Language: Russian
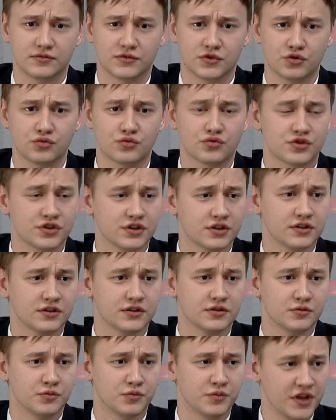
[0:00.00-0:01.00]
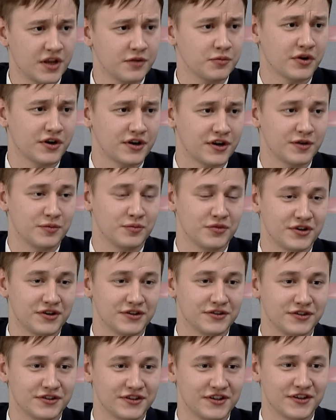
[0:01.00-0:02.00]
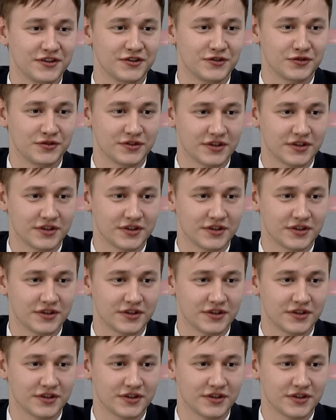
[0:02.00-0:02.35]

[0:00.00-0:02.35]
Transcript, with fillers: тут уже мне, по крайней мере, не до этого.